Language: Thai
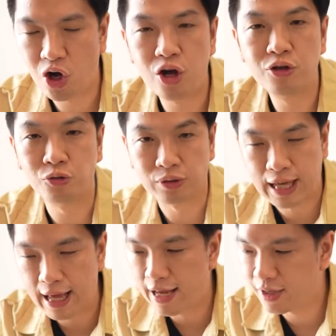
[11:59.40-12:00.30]
ข้อสุด
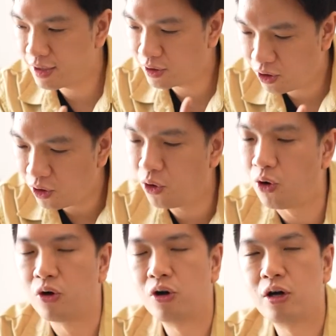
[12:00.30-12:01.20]
ท้ายข้อ
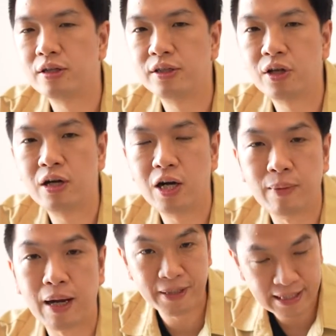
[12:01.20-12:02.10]
6 ข้อที่ต้องเอา
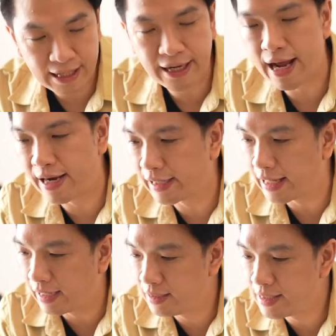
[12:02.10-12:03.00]
พิจารณาใน
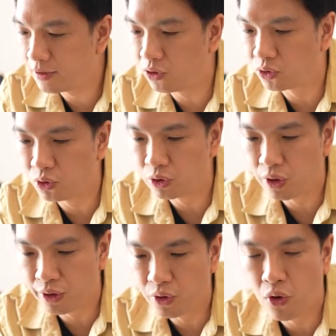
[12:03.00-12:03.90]
การเลือกลงทุนค
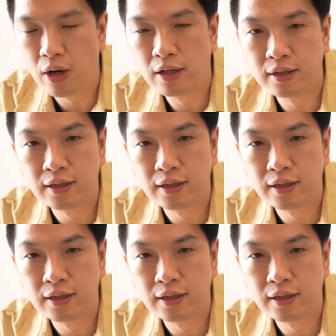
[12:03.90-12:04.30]
อนโดก็คื